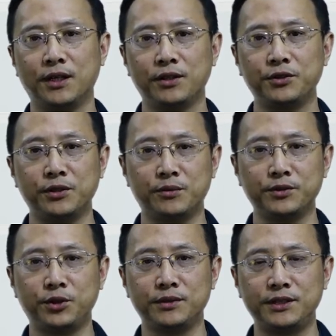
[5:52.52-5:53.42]
所以我们
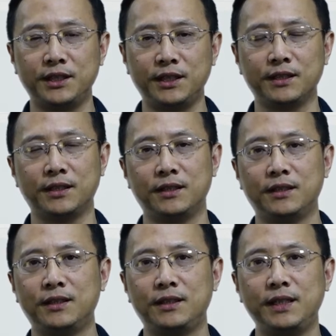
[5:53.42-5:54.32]
从这个。
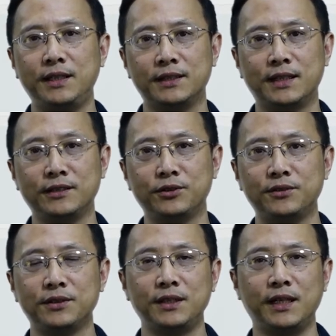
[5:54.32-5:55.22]
例子当中
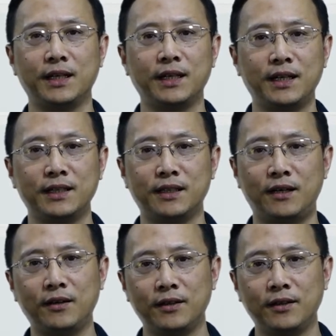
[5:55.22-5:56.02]
也可以看到，